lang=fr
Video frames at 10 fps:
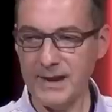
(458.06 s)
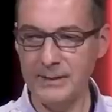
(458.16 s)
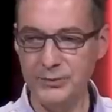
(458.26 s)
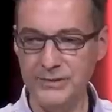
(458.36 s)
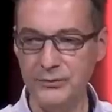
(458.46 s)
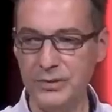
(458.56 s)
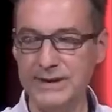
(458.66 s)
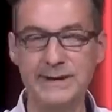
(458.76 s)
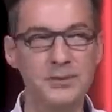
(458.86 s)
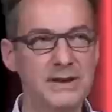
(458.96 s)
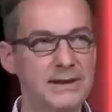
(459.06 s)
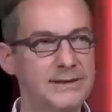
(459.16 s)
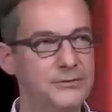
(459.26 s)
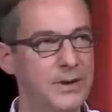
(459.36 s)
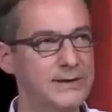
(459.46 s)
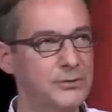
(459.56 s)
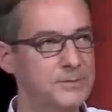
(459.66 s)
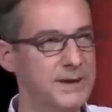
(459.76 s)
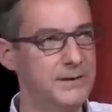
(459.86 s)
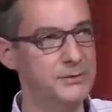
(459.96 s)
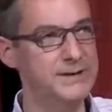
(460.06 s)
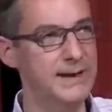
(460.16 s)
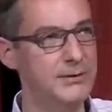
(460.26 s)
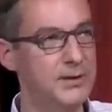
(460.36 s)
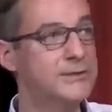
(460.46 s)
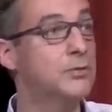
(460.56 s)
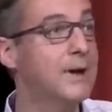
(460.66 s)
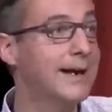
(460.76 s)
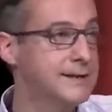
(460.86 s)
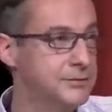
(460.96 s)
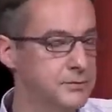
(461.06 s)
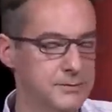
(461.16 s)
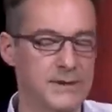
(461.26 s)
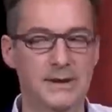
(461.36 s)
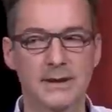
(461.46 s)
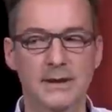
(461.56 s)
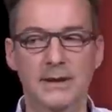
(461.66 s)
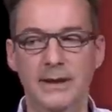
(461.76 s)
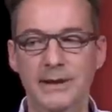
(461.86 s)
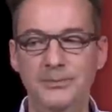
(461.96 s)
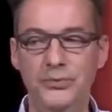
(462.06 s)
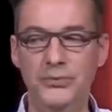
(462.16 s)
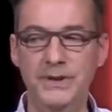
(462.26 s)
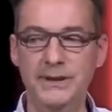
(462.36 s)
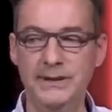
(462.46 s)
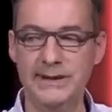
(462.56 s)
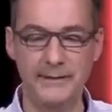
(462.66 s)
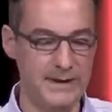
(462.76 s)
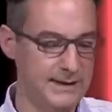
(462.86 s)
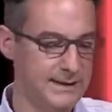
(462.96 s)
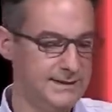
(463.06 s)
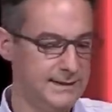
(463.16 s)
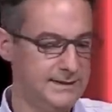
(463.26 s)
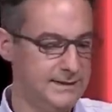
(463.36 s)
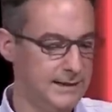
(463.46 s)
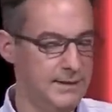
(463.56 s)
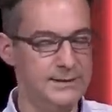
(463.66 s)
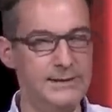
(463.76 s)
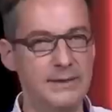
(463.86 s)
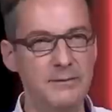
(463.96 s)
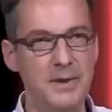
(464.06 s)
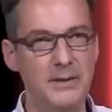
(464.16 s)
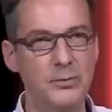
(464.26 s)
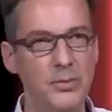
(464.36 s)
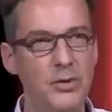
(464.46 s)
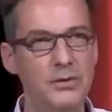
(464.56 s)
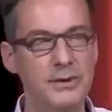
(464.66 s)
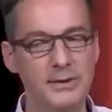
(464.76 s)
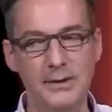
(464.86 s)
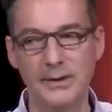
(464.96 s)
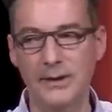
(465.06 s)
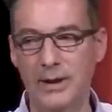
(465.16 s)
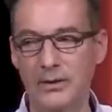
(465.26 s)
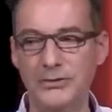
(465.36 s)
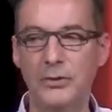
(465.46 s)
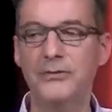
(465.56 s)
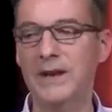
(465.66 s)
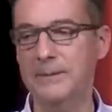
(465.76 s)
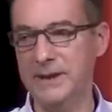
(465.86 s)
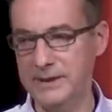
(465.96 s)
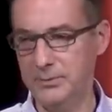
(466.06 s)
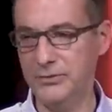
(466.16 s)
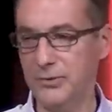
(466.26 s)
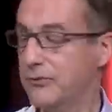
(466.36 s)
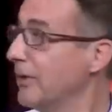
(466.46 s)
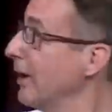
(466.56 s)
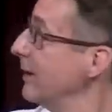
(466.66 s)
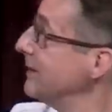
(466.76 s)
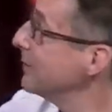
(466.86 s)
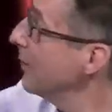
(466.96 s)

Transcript: Et puis, vous connaissez peut-être l'histoire, ils ont observé le ciel dans les ondes radio, et puis, ils avaient un excès de signal qu'ils n'arrivaient pas à comprendre. Alors, ils ont refait la manie plusieurs fois, ils ont